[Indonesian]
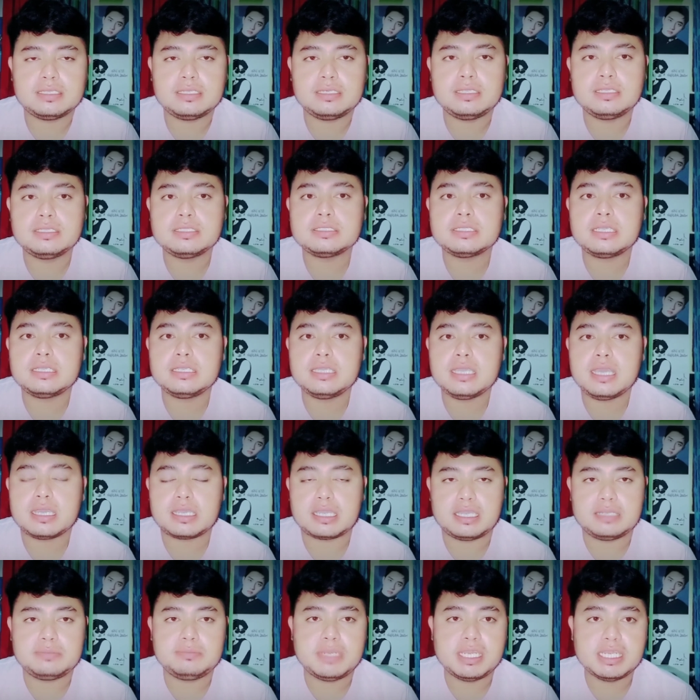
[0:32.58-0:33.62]
saya
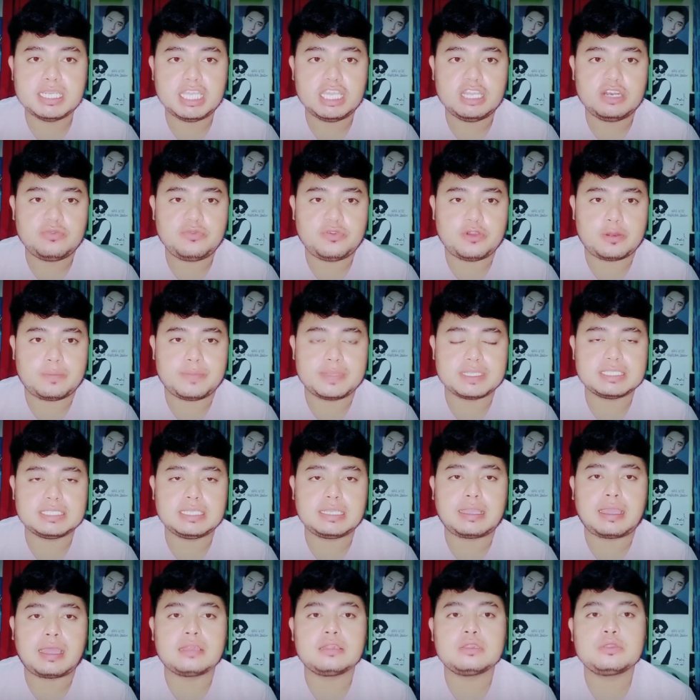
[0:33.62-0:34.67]
akan
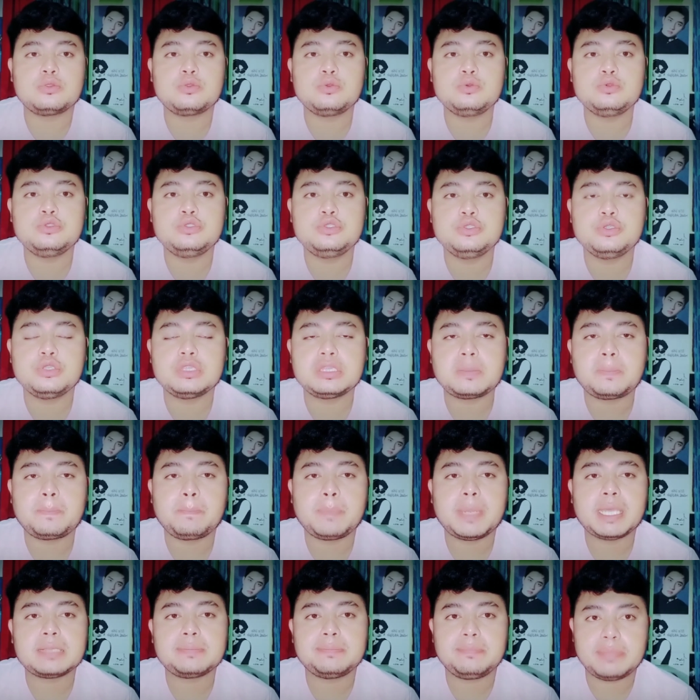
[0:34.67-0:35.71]
menginformasikan 7
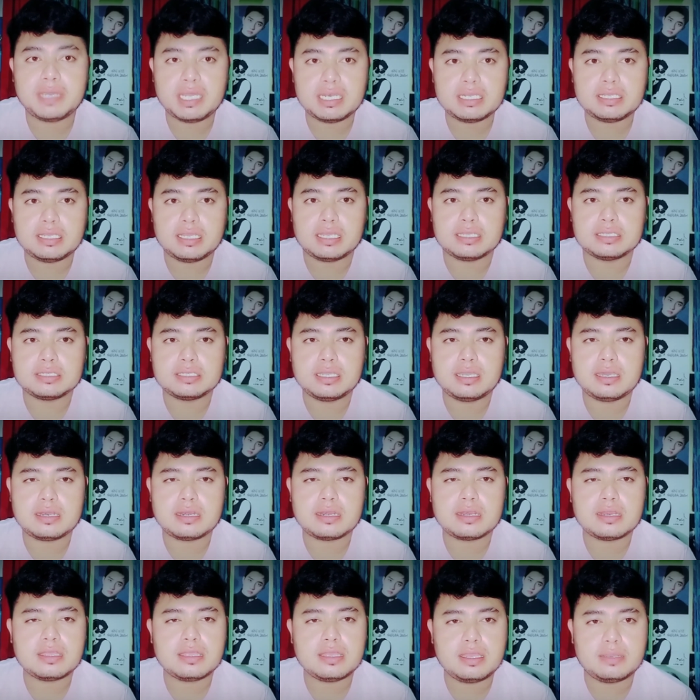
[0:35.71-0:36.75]
tempat paling angker
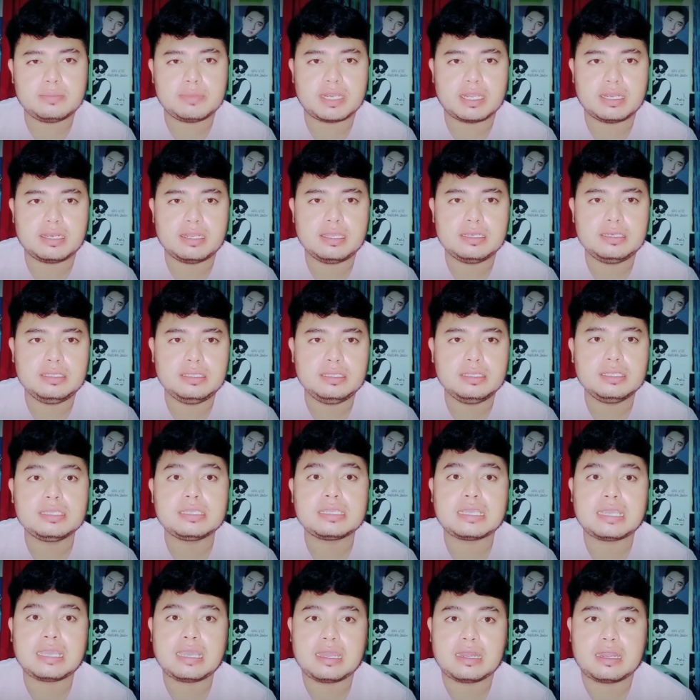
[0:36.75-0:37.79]
yang berada di
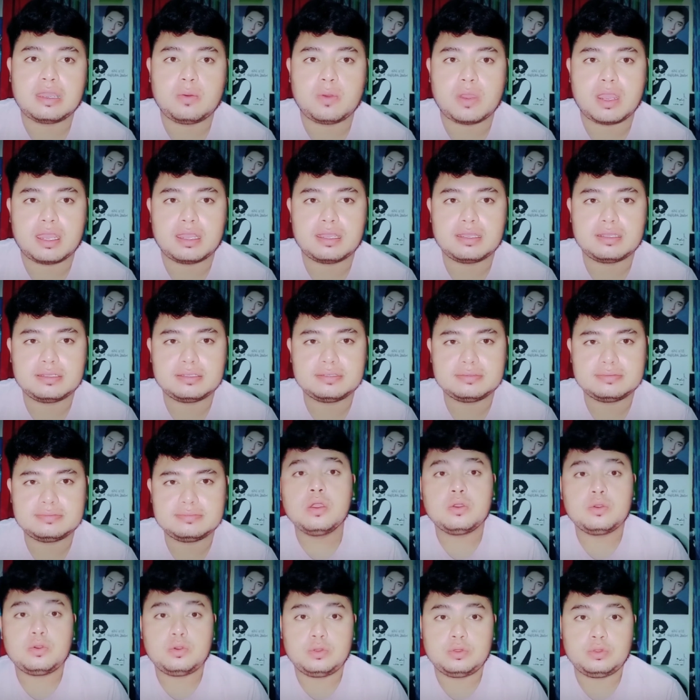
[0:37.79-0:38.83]
Karawang.
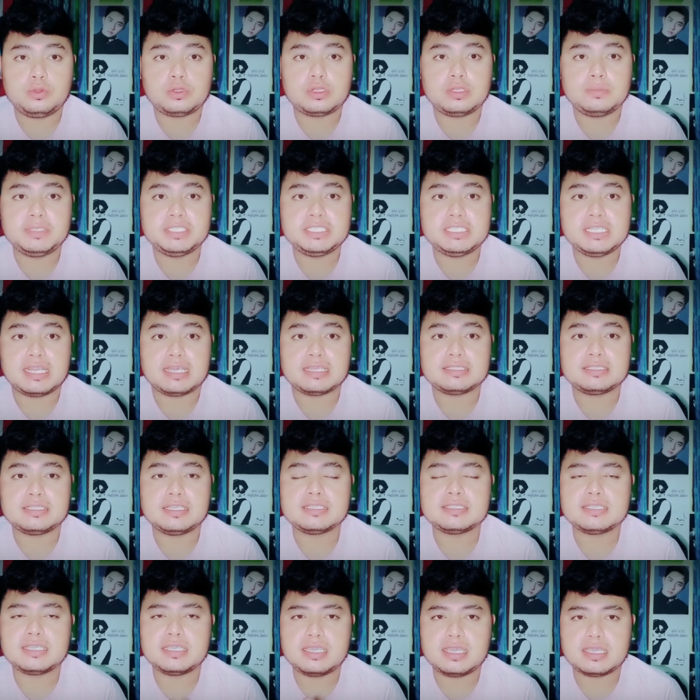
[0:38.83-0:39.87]
Untuk lebih jelasnya,
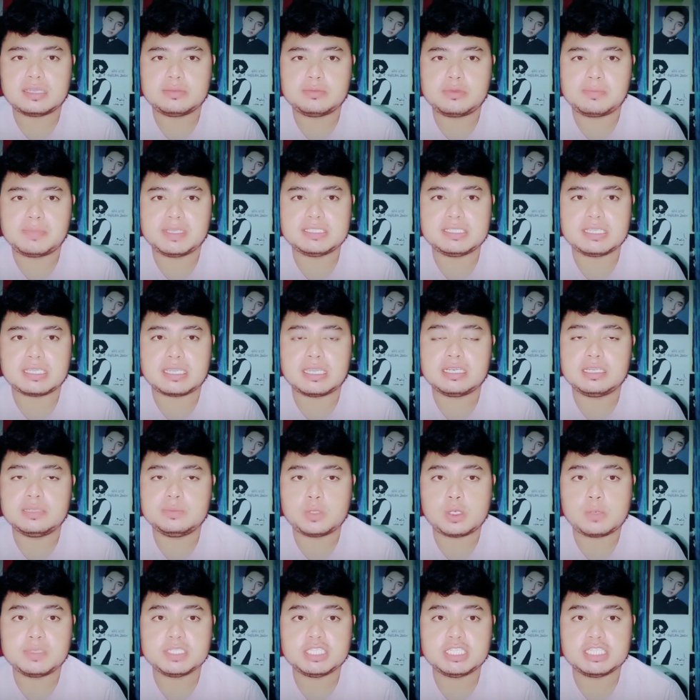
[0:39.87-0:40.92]
saya akan membacakan
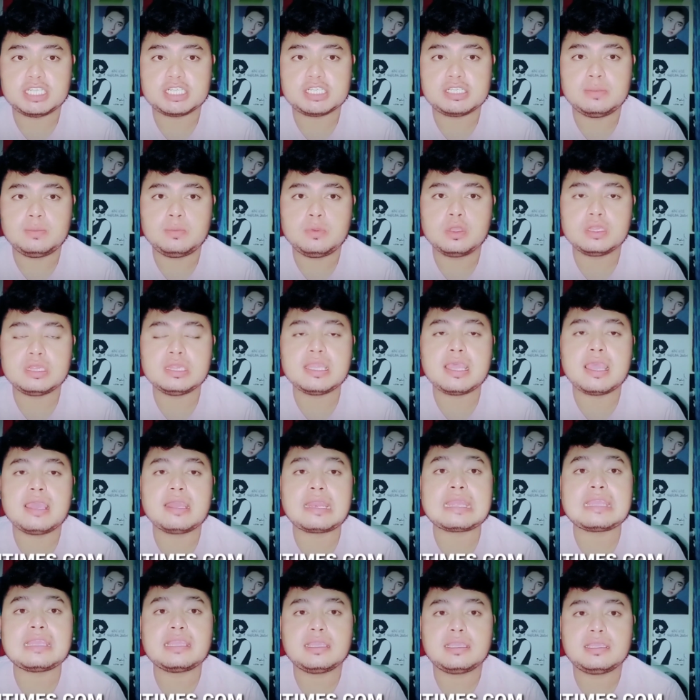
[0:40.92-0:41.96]
informasi tersebut
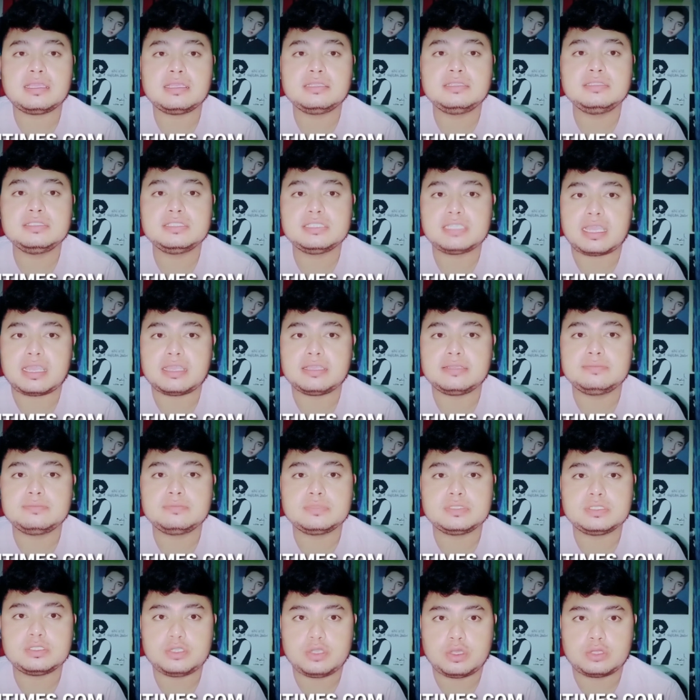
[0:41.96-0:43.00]
dari
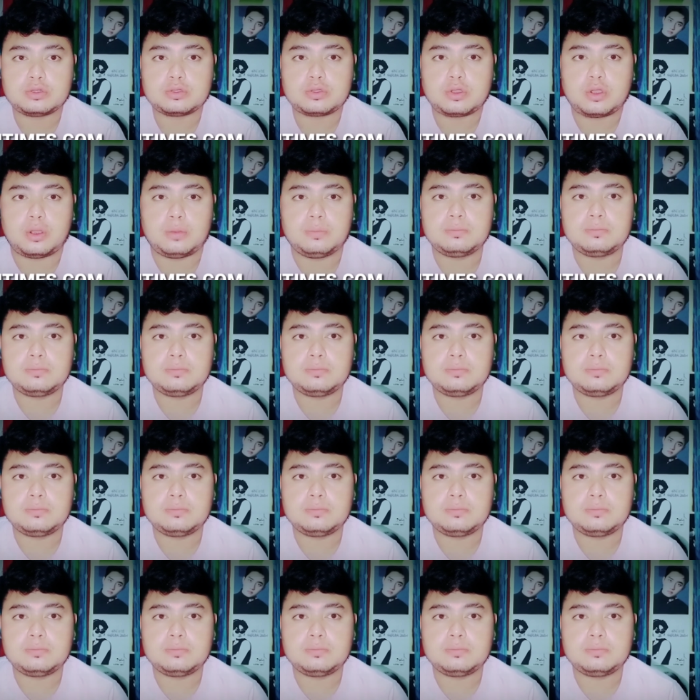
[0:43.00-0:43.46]
intimes.com.